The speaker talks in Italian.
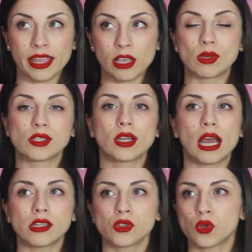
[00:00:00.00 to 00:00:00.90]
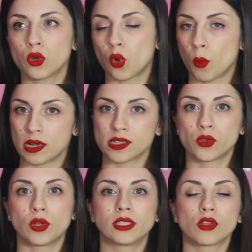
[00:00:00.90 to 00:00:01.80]
In questo caso, come al
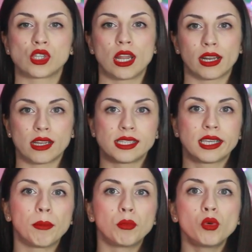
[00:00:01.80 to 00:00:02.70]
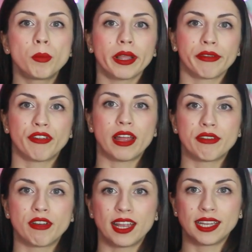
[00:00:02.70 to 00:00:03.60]
solito, c'è la classica pupa che fa
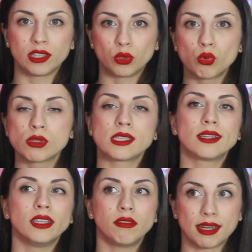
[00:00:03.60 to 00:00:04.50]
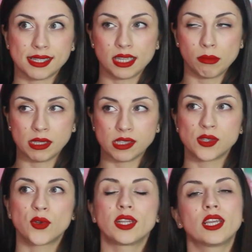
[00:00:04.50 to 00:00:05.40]
le varie trousse di diverse
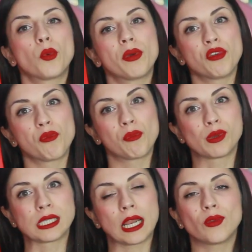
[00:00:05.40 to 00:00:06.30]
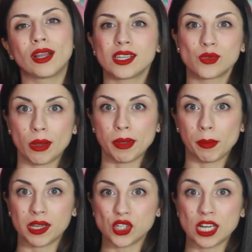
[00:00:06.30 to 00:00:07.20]
dimensioni, come vi ho mostrato anche sulla mia
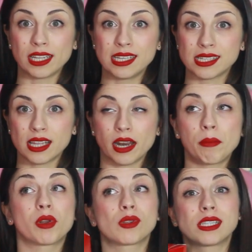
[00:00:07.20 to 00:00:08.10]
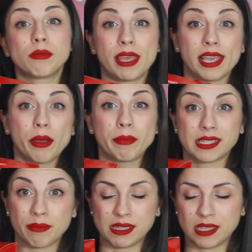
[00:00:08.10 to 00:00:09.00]
pagina Instagram Rossi Makeup,
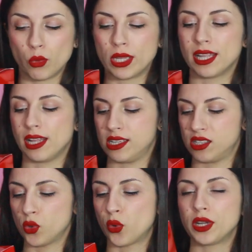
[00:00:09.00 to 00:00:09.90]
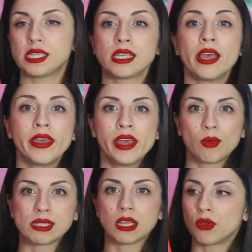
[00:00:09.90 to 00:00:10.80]
se mi seguite nelle stories.
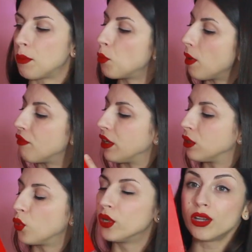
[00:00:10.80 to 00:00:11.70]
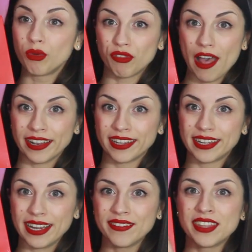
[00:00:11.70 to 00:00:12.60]
Quest'anno la pupa ha fatto i
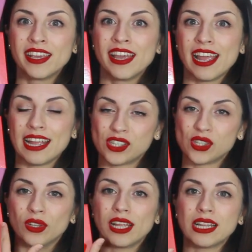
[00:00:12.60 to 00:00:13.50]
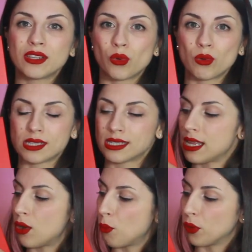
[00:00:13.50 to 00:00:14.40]
gufetti e ci sono delle
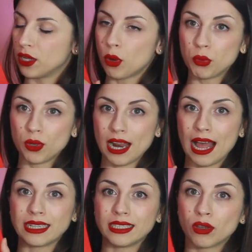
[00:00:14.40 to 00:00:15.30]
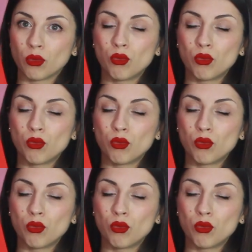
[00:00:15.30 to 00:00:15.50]
trousse un pochino più grandi a